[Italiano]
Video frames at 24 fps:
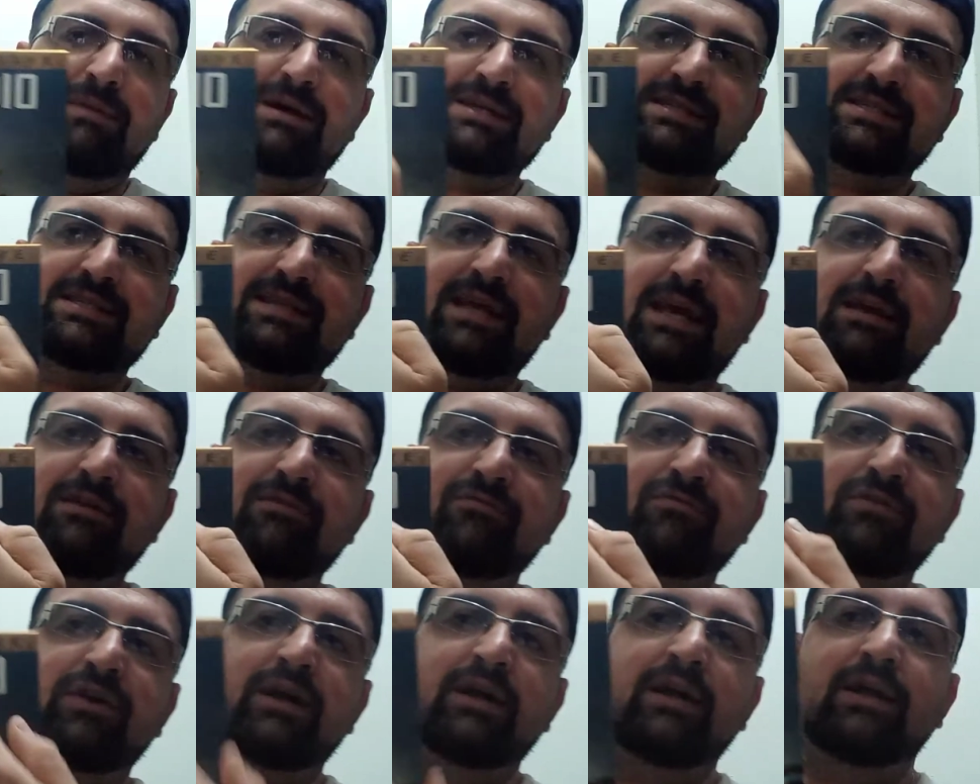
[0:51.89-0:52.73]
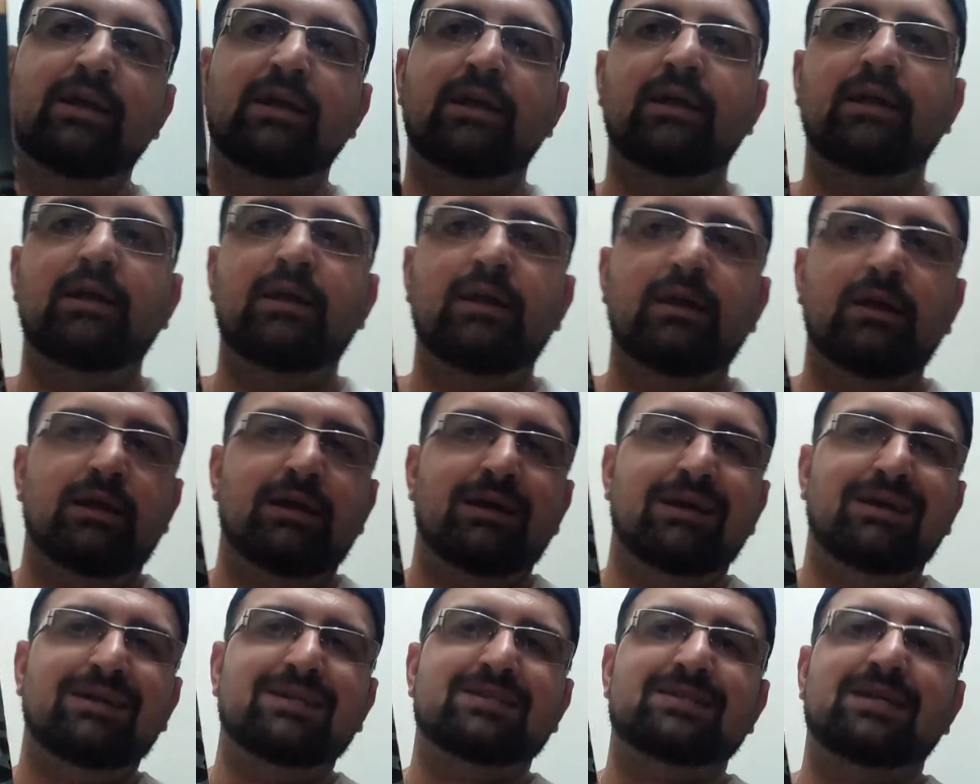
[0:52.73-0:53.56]
Mustave,
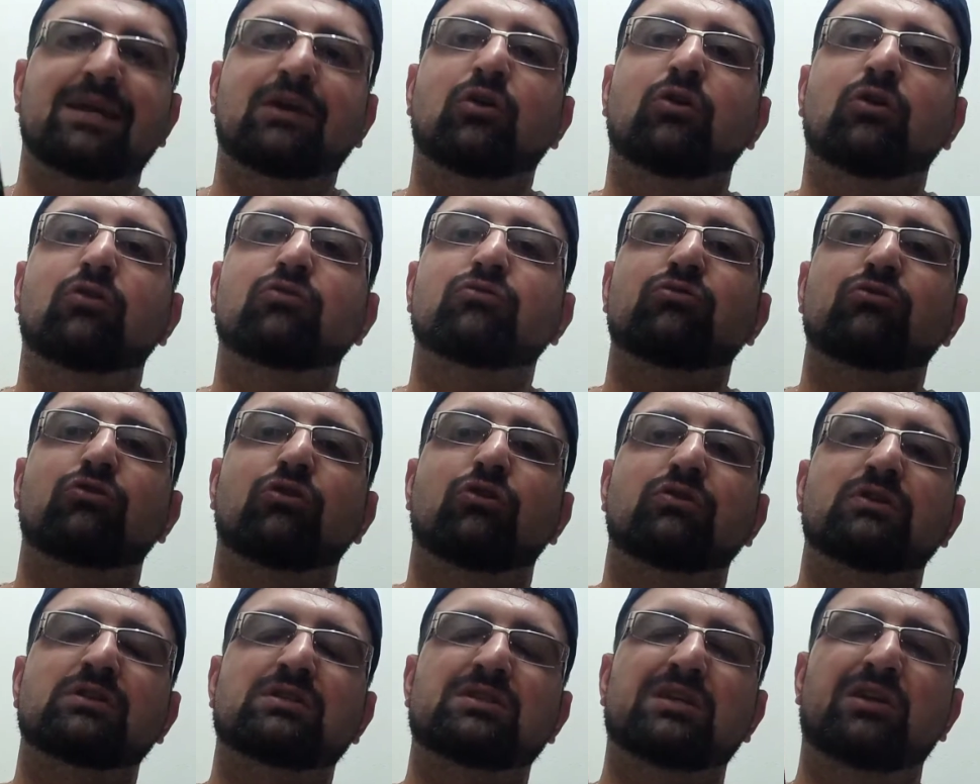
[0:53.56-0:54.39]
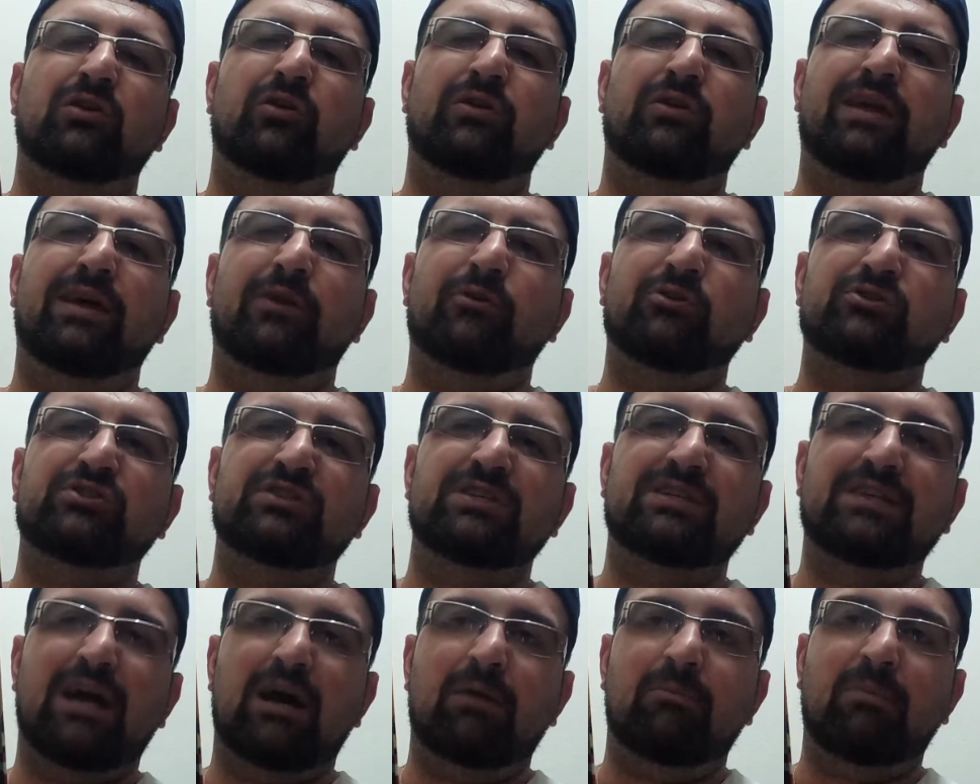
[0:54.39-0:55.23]
il secondo se non erro
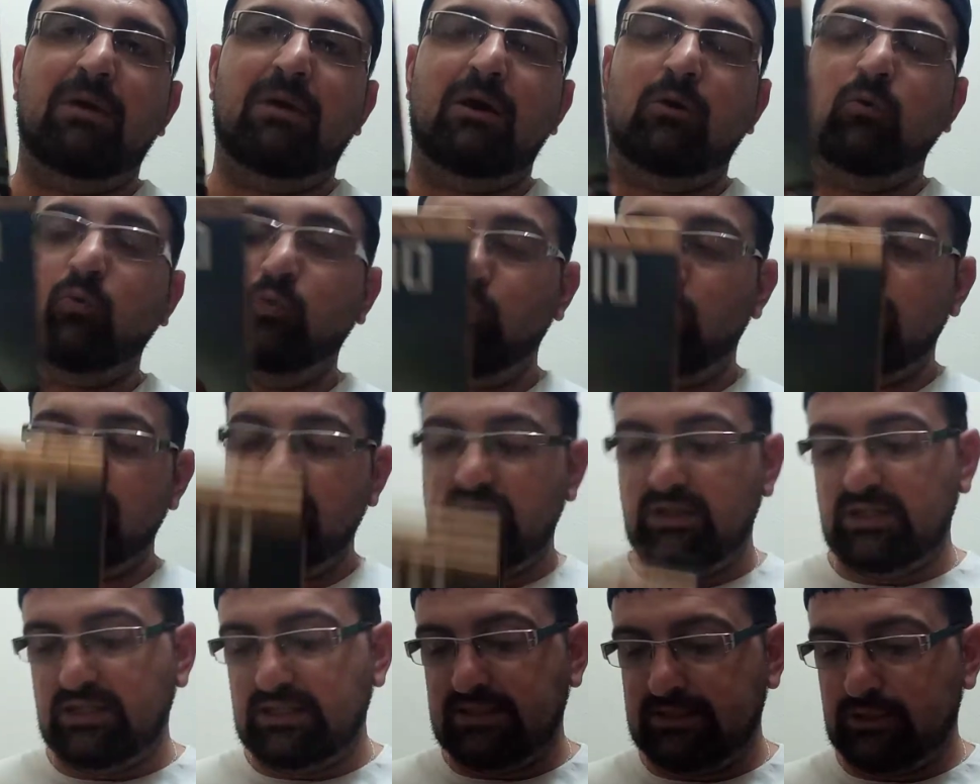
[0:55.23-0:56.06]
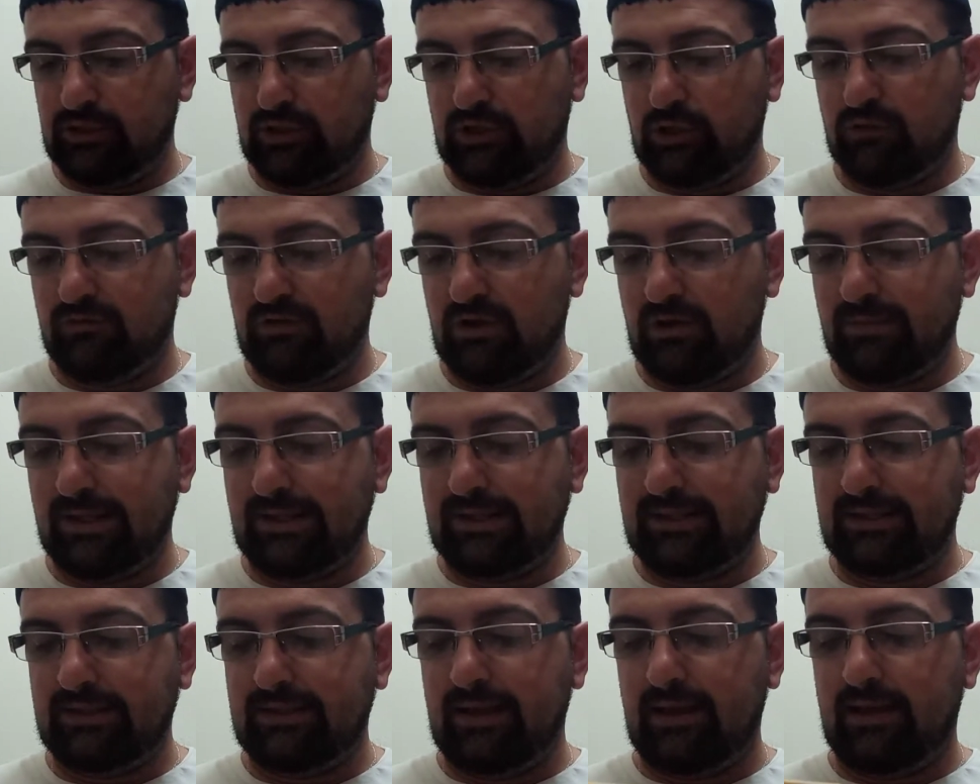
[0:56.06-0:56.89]
si chiama Un nuovo inizio che
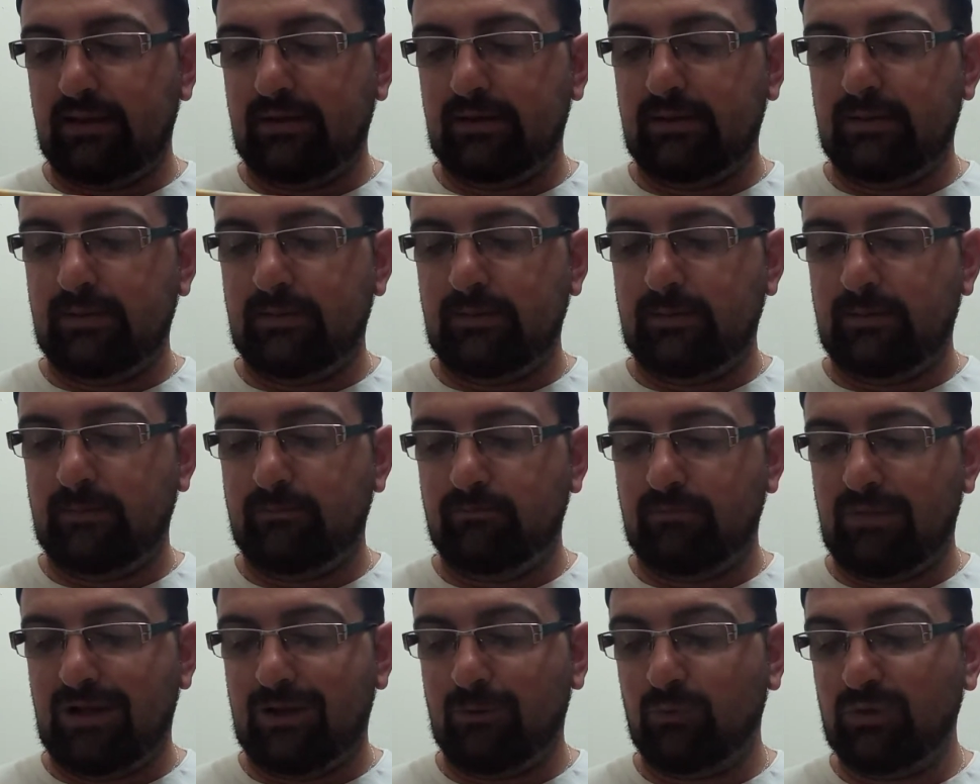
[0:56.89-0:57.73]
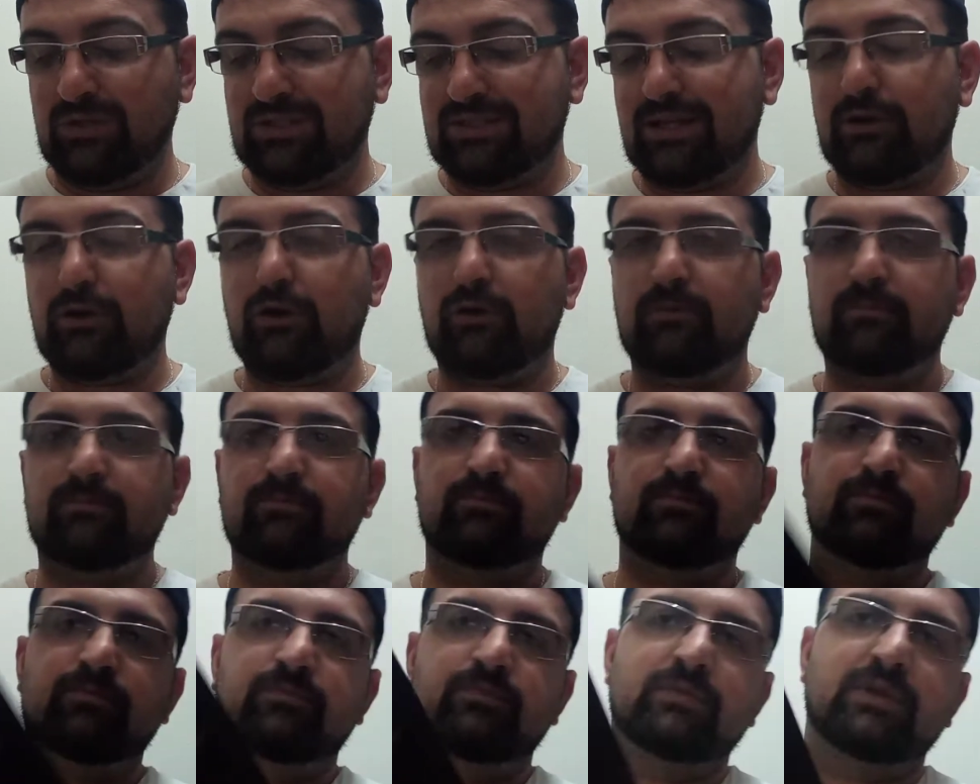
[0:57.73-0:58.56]
ovviamente eh, acquisterò
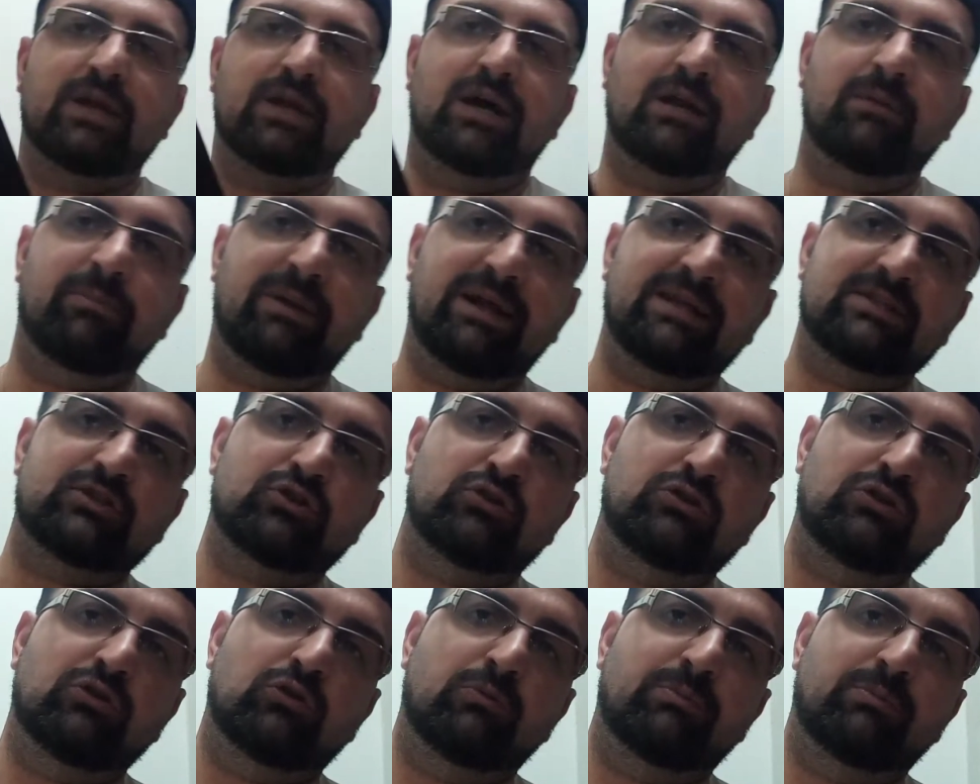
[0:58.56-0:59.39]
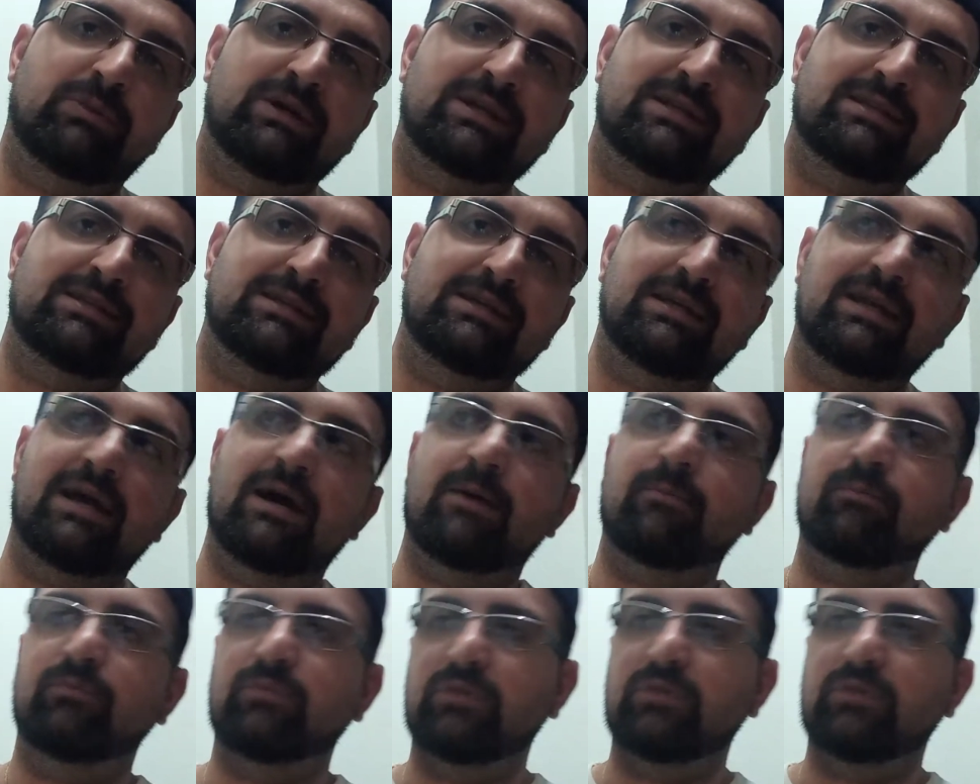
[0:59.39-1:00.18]
al prezzo di copertina